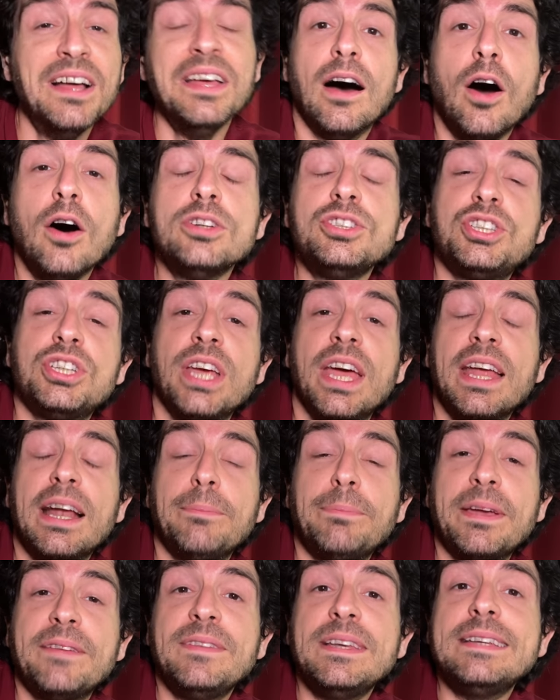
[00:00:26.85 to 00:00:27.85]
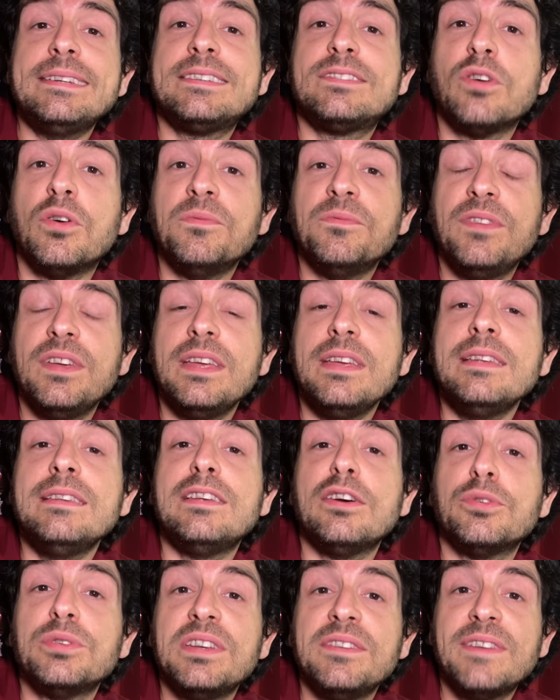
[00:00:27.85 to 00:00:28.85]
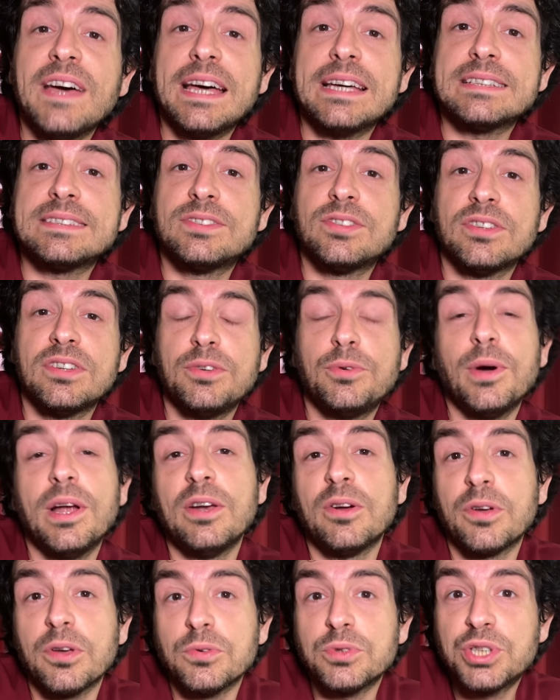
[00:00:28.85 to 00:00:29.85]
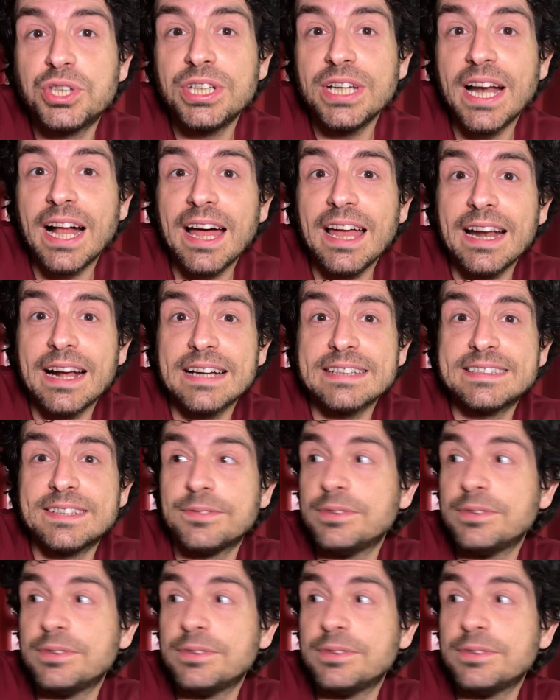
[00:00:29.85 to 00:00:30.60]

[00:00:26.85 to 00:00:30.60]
Oggi era previsto un video diverso di quello che uscirà ragazzi,